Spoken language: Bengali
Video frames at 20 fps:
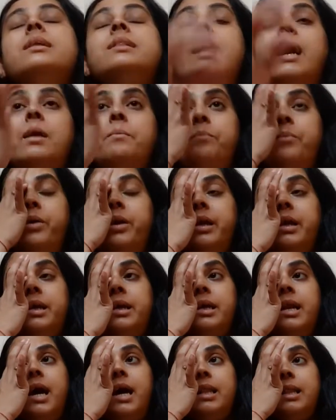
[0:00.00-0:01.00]
তারপরে
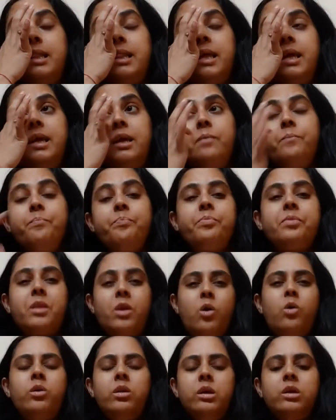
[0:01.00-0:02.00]
ক্লাসে
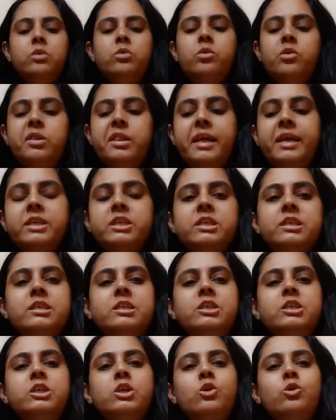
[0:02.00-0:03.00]
অনেকগুলো
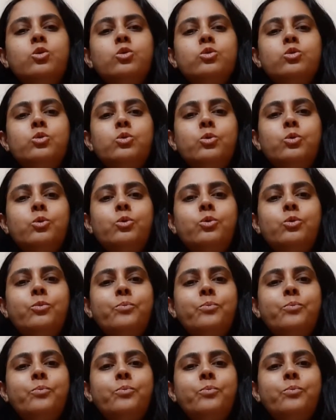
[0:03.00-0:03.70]
সেকশন ছিল তো